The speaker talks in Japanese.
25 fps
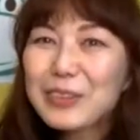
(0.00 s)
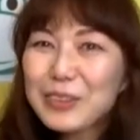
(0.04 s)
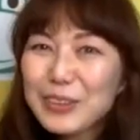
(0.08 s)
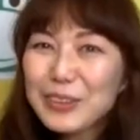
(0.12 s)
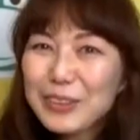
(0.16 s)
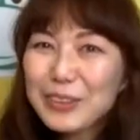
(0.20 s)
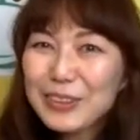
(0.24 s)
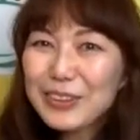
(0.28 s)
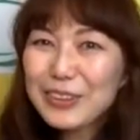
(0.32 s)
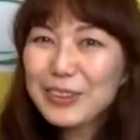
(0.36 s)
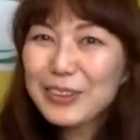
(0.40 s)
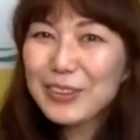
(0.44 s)
と
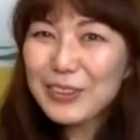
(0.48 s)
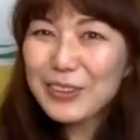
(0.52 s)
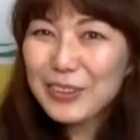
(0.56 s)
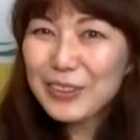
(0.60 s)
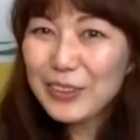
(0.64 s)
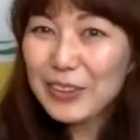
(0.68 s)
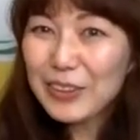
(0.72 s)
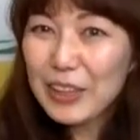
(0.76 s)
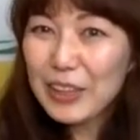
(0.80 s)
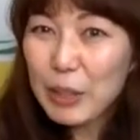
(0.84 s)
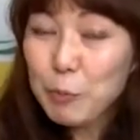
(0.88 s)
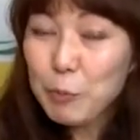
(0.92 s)
いうこ
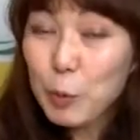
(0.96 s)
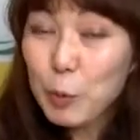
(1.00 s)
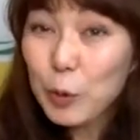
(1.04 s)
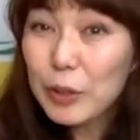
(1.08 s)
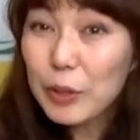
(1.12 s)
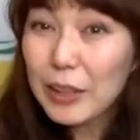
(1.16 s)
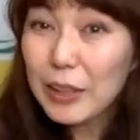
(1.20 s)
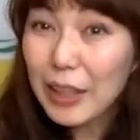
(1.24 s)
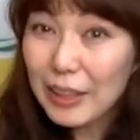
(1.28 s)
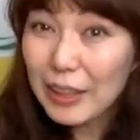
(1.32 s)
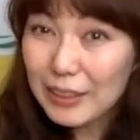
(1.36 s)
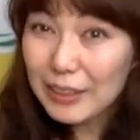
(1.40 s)
とで、
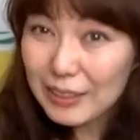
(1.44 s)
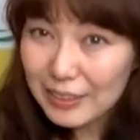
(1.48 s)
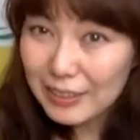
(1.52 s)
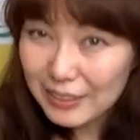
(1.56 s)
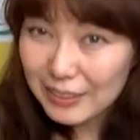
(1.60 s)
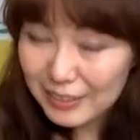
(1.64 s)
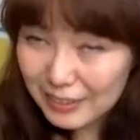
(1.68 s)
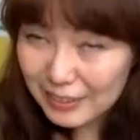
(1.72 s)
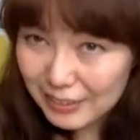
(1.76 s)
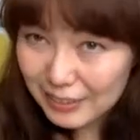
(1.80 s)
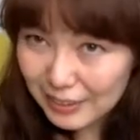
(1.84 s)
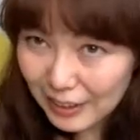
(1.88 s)
もうたく
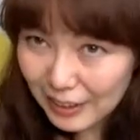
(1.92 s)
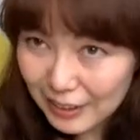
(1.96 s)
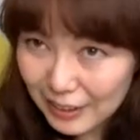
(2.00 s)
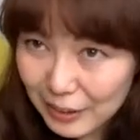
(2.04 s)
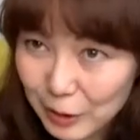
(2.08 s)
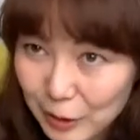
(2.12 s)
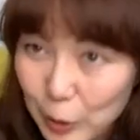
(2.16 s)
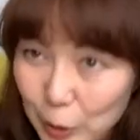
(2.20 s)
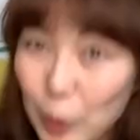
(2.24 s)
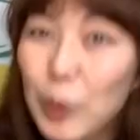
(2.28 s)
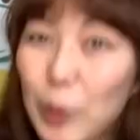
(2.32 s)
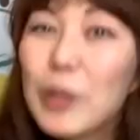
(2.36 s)

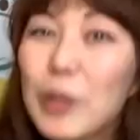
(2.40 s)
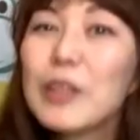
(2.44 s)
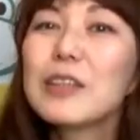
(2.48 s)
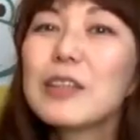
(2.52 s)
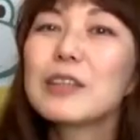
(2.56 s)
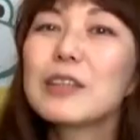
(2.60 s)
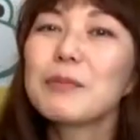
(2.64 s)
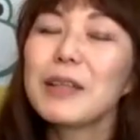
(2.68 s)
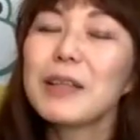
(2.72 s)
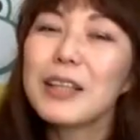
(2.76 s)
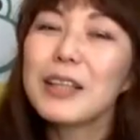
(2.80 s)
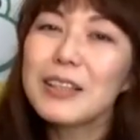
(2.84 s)
さんの
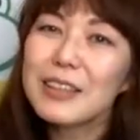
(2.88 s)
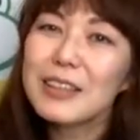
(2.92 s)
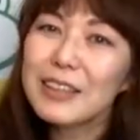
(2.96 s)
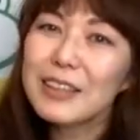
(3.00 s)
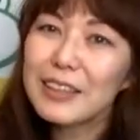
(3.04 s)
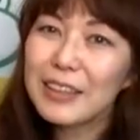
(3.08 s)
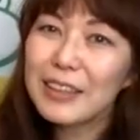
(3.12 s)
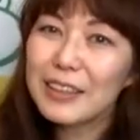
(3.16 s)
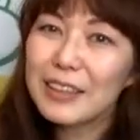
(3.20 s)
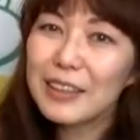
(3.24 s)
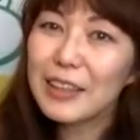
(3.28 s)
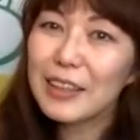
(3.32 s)
素晴らし
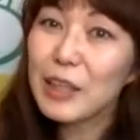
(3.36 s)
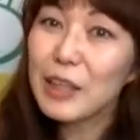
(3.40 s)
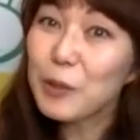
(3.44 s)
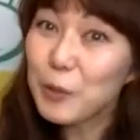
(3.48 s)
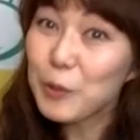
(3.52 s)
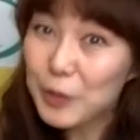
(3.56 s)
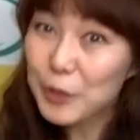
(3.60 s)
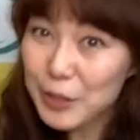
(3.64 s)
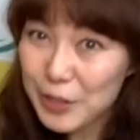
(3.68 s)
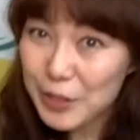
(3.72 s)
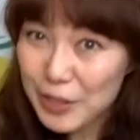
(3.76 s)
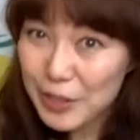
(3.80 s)
い方が
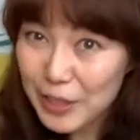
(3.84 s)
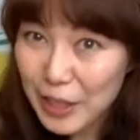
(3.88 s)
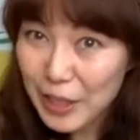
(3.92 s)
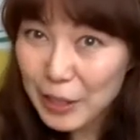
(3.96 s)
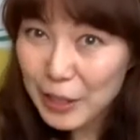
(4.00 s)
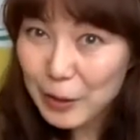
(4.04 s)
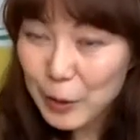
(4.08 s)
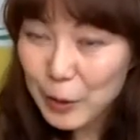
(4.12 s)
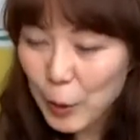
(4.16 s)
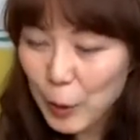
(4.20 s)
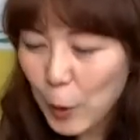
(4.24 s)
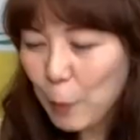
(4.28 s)
ご出
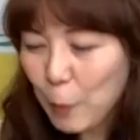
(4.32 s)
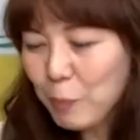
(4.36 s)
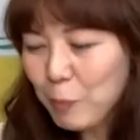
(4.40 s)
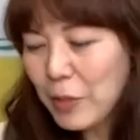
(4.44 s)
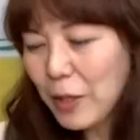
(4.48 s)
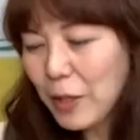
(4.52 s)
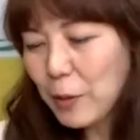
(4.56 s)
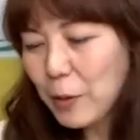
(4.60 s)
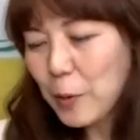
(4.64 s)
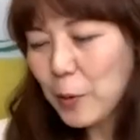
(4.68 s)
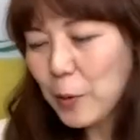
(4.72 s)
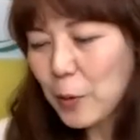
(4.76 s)
演の
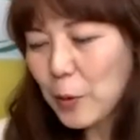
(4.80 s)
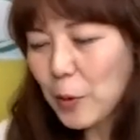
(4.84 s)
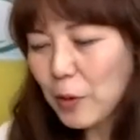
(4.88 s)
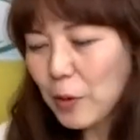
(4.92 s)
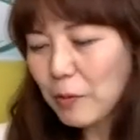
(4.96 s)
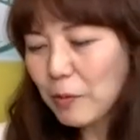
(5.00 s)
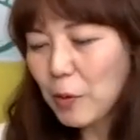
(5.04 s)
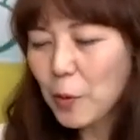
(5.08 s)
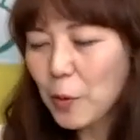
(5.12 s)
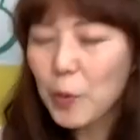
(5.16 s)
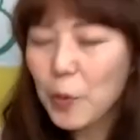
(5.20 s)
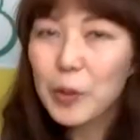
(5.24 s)
こ
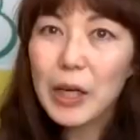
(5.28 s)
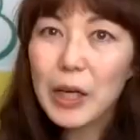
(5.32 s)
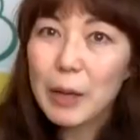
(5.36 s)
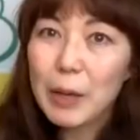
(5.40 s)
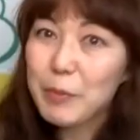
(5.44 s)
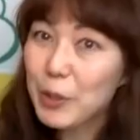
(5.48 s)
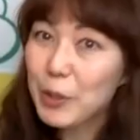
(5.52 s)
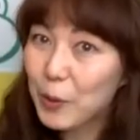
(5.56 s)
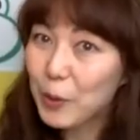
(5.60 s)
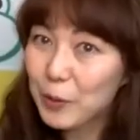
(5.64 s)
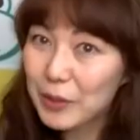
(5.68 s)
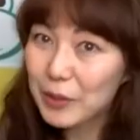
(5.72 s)
の狼
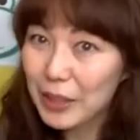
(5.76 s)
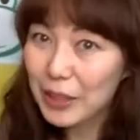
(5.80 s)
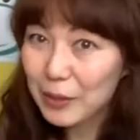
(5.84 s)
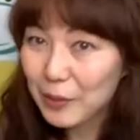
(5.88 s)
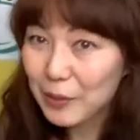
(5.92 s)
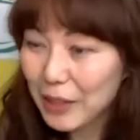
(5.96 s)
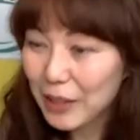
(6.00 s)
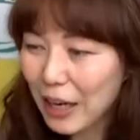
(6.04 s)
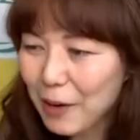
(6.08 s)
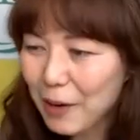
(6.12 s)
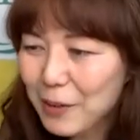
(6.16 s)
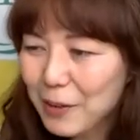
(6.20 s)

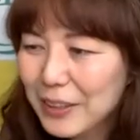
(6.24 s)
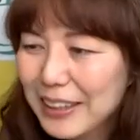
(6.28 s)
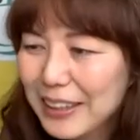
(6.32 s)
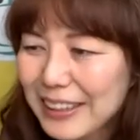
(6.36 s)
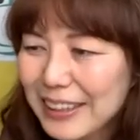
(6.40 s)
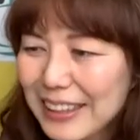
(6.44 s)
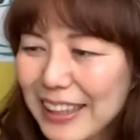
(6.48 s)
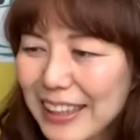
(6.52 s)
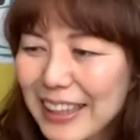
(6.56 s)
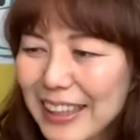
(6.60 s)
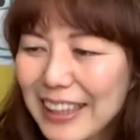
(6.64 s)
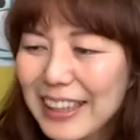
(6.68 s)
女の香
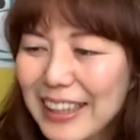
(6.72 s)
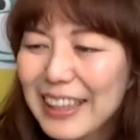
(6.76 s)
り、